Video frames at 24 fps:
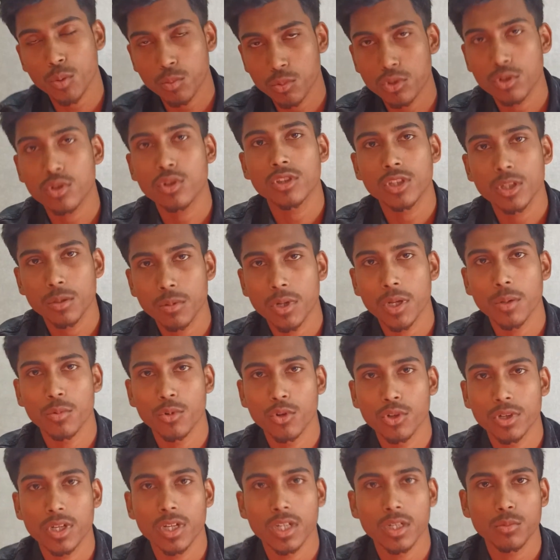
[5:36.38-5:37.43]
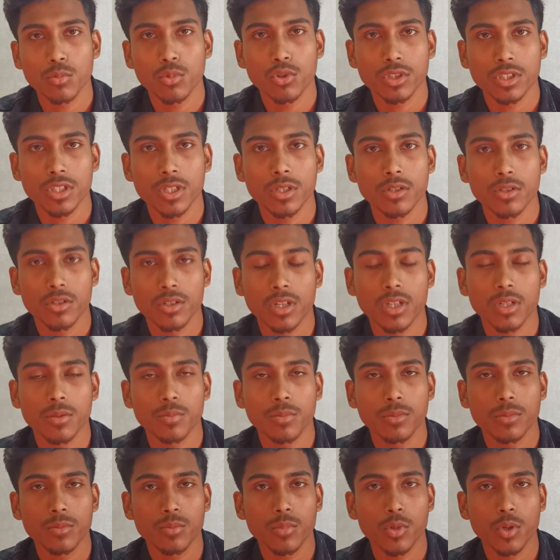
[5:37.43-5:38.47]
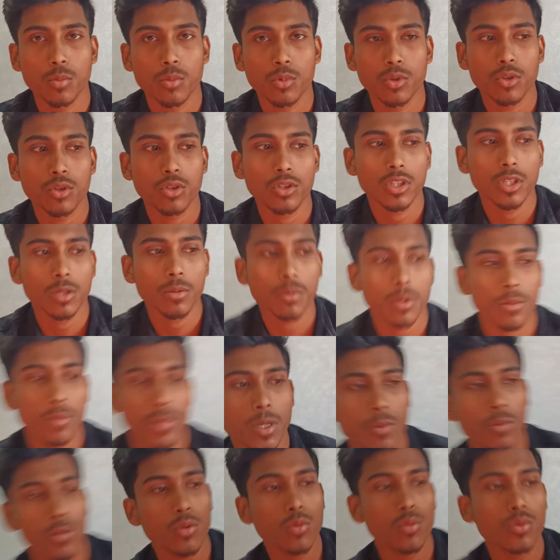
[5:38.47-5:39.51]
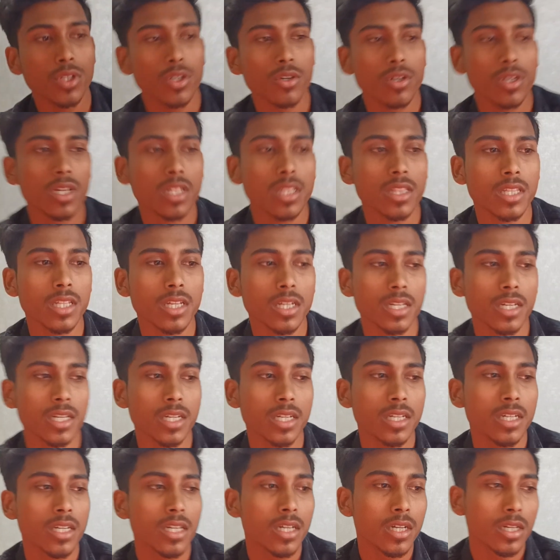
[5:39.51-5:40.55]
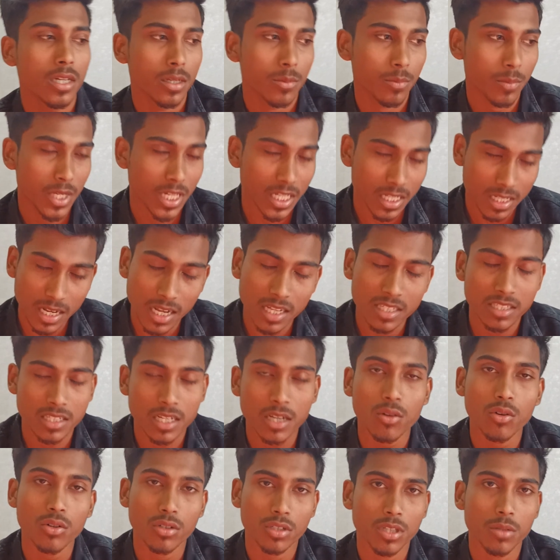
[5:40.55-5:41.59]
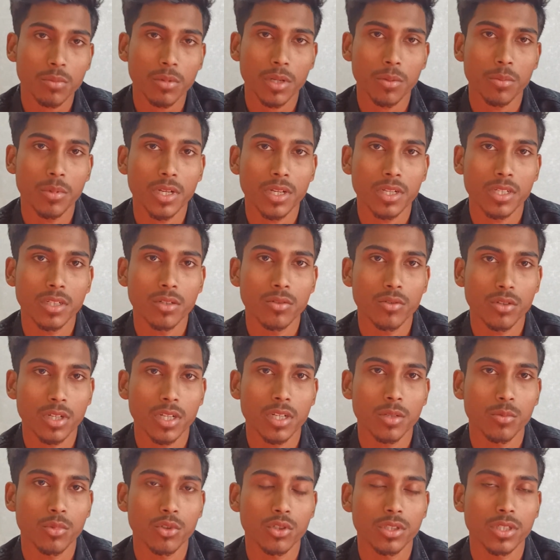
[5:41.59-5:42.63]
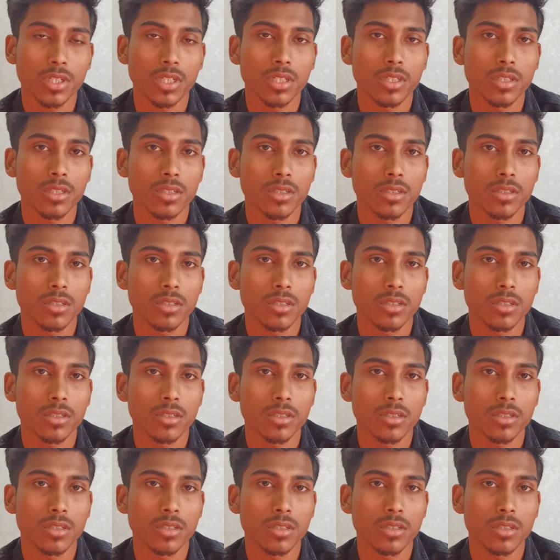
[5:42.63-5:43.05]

প্রমোট করতে পারবে এখানে বসে এখানে প্রমোট করতে পারবে এবং উনি এখান থেকেই মানে কাজটা করতে পারবে আর কি বসে